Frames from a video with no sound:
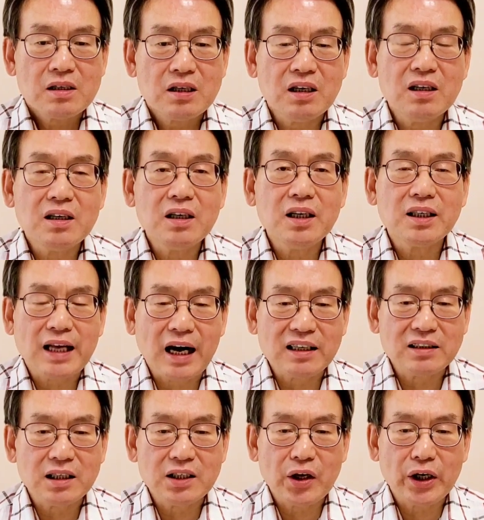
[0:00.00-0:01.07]
선거에
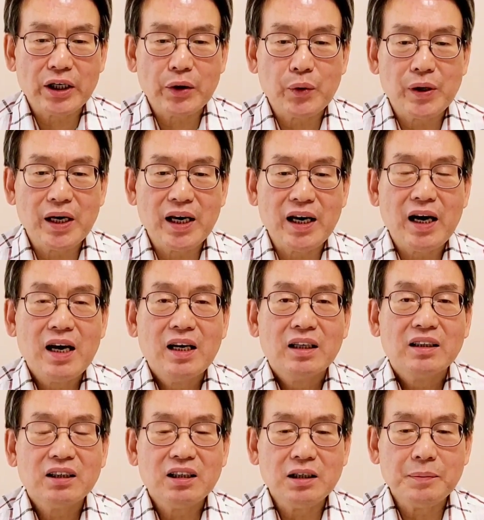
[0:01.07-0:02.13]
당선되기 위해
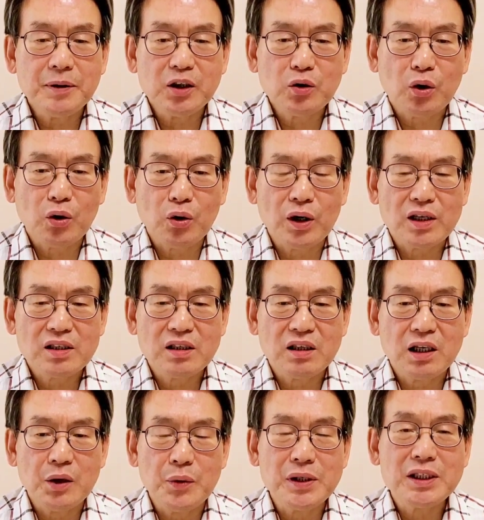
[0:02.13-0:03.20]
TV토론에서
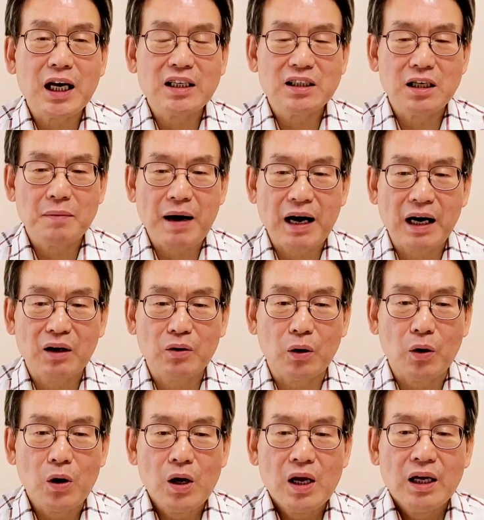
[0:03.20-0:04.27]
허위사실을
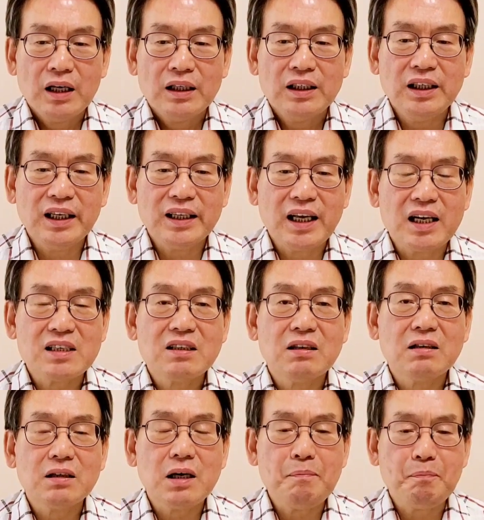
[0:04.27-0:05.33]
말하고 이에 대한
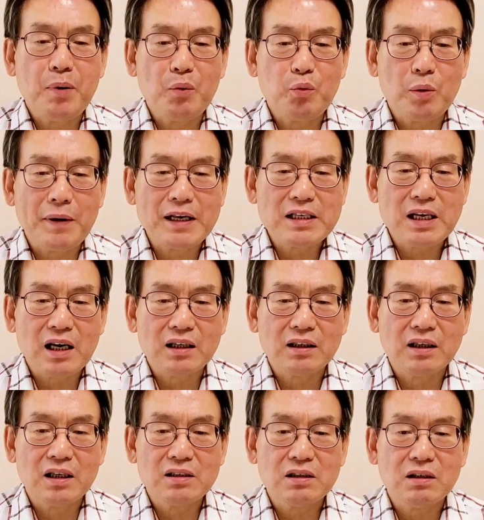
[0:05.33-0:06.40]
선거법 위반
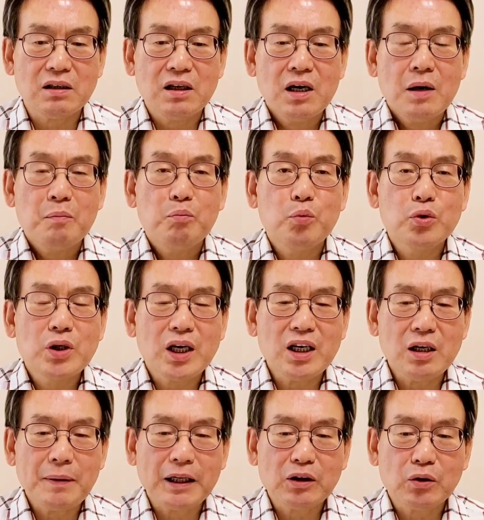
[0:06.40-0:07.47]
사건에서
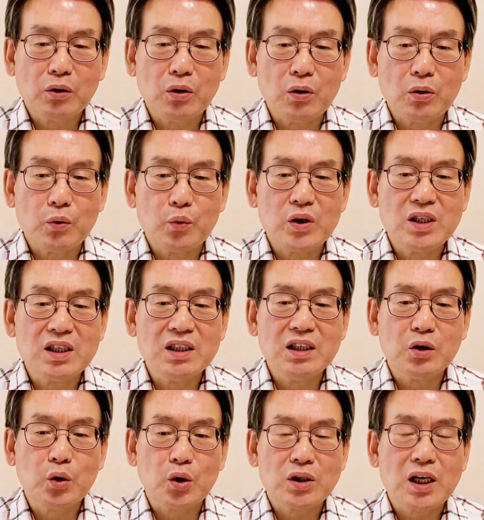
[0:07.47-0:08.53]
무죄를 받도록
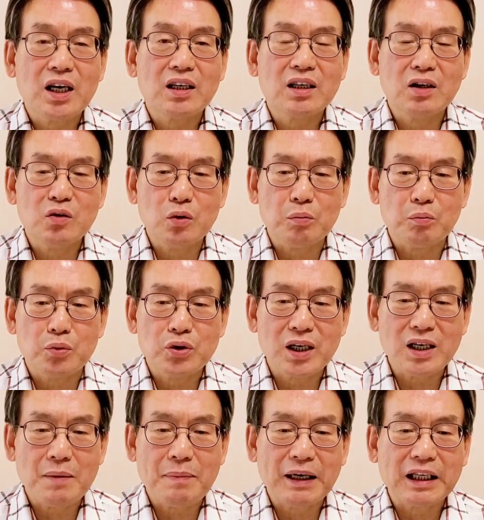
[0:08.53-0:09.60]
위증을 교사해 결국
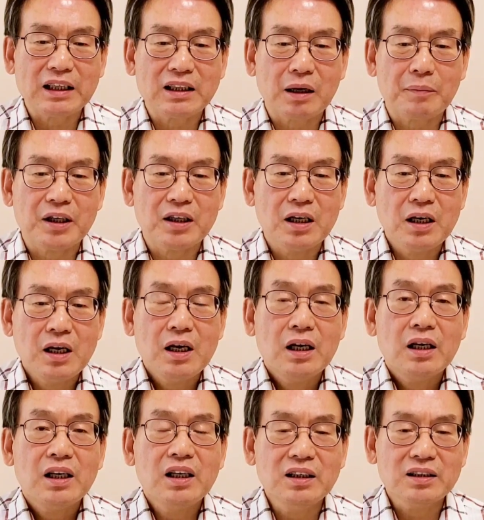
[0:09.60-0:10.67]
무죄를 받았다면
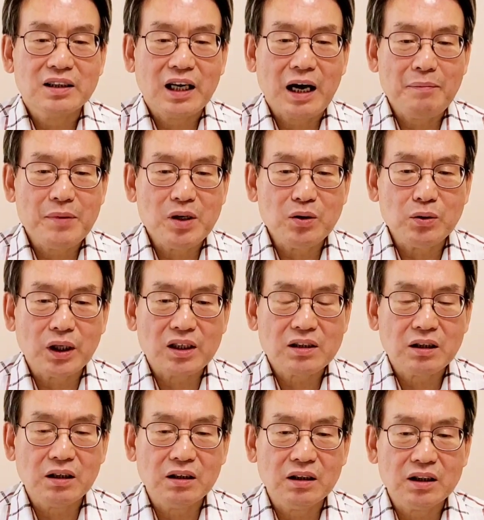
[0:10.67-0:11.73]
이는 대한민국의
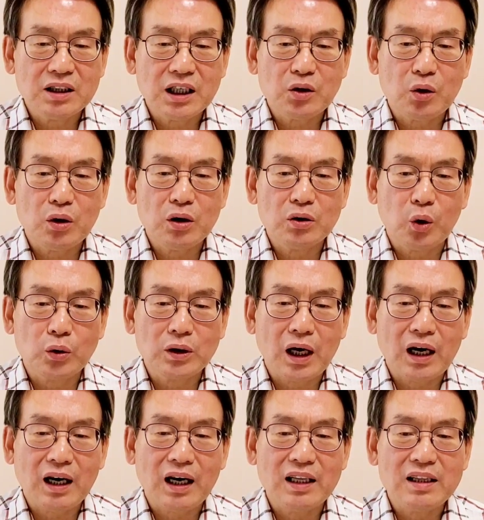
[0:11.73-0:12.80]
선거제도를
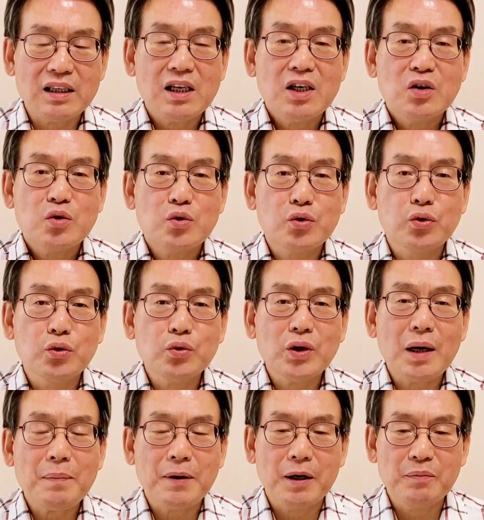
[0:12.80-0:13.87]
농락한
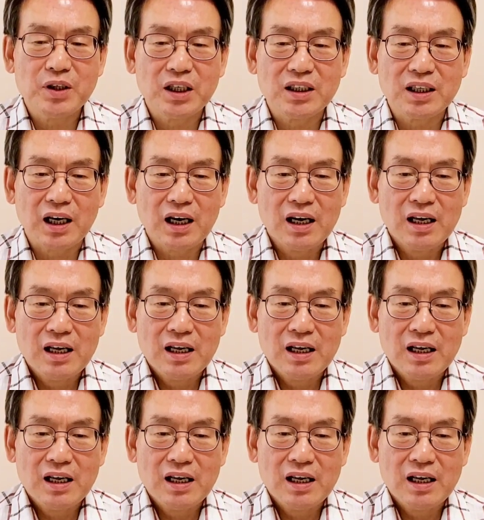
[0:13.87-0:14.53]
중대범죄이다.